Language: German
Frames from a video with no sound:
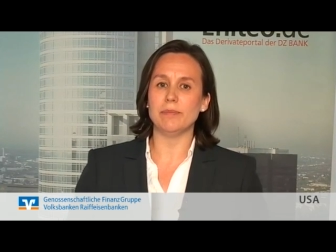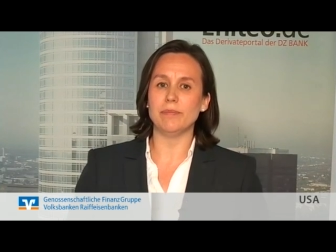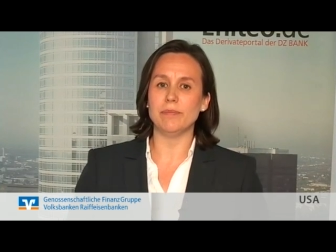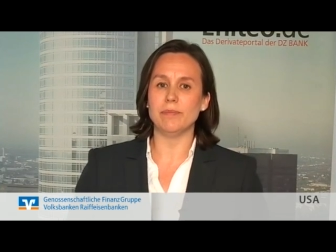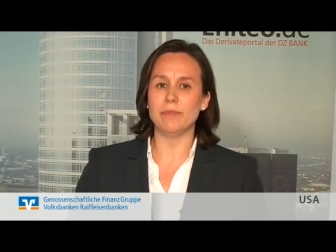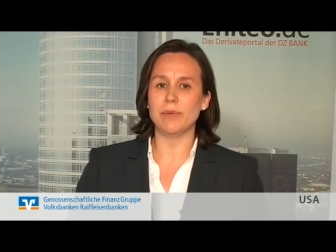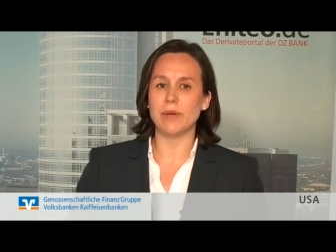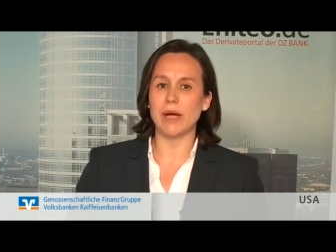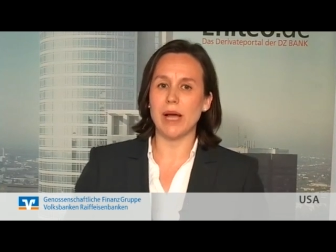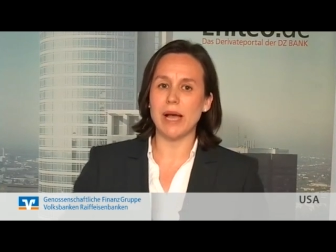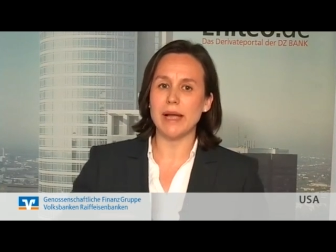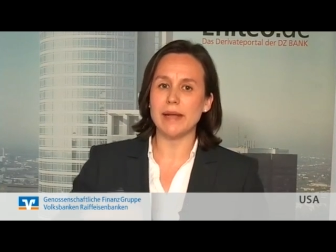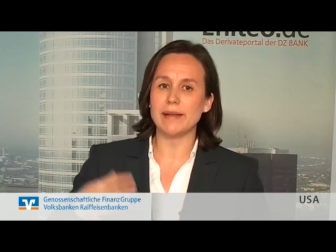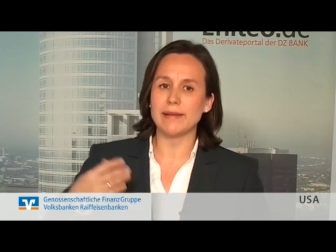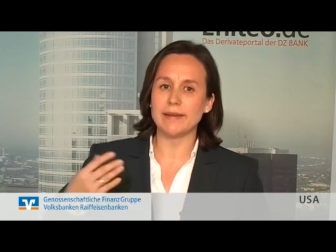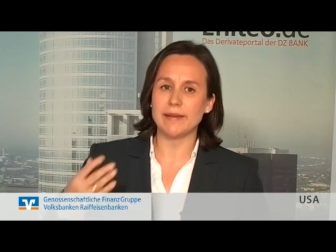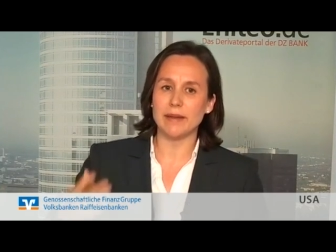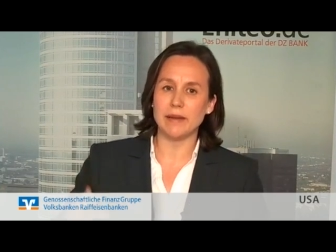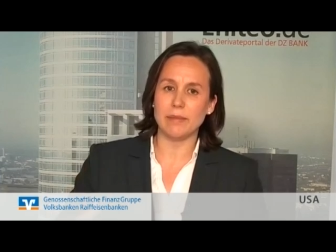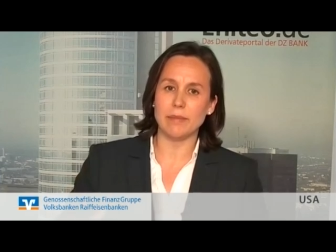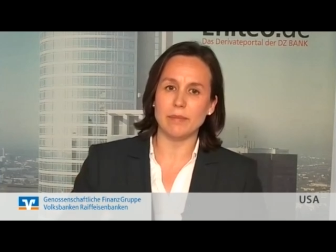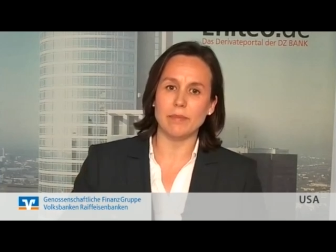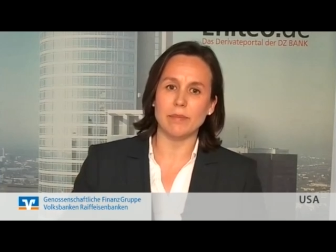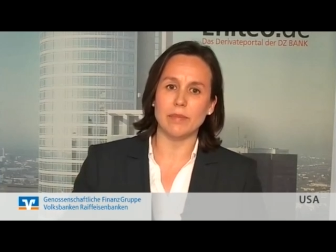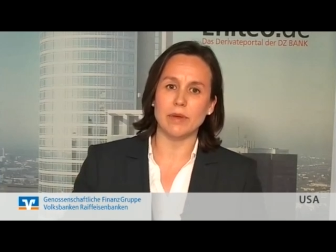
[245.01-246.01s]
bereits
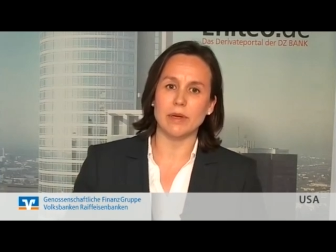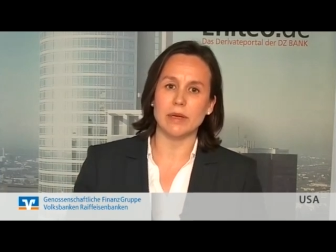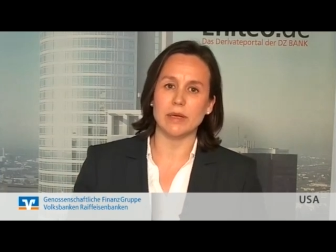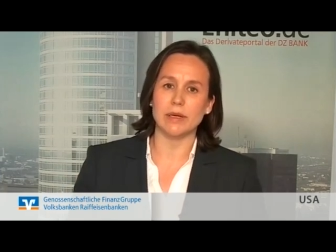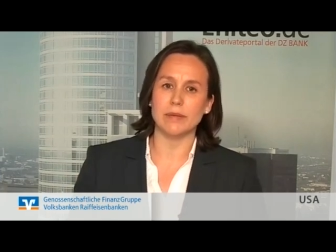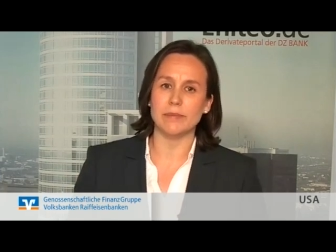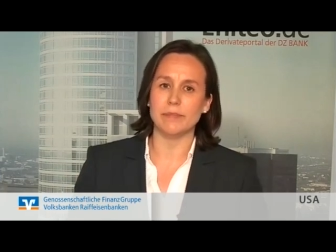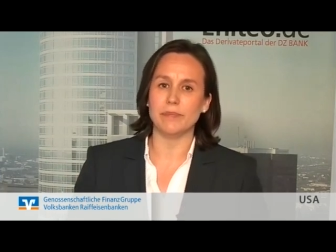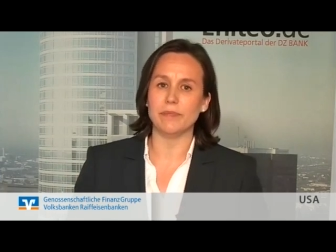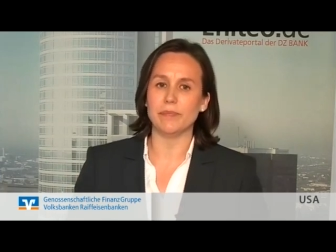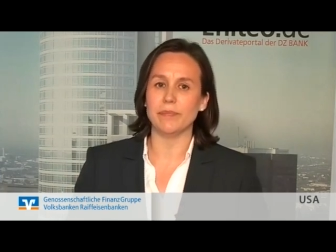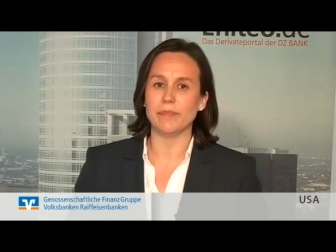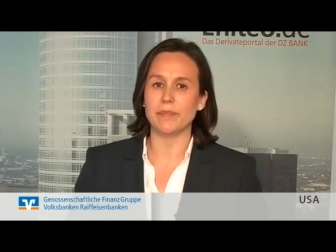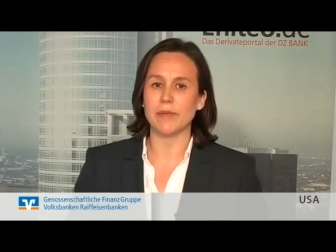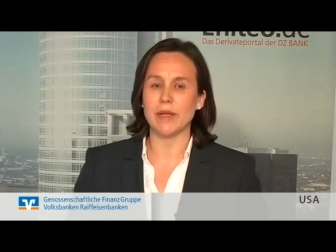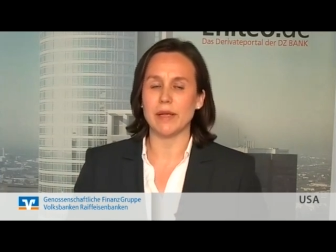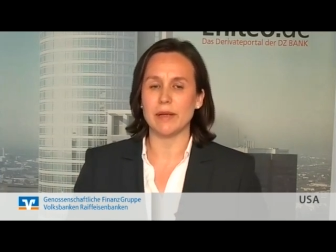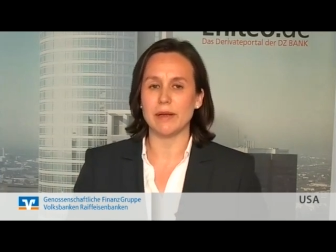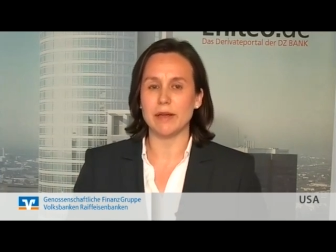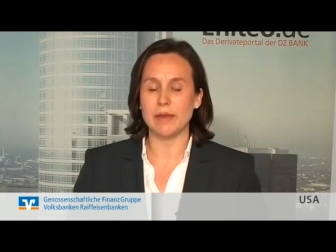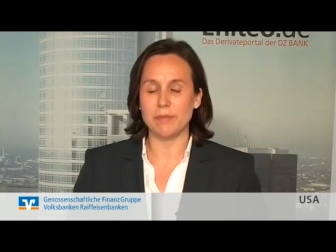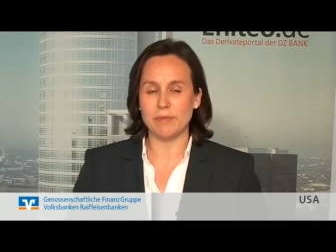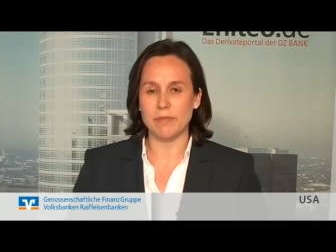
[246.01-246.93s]
im, ähm, äh,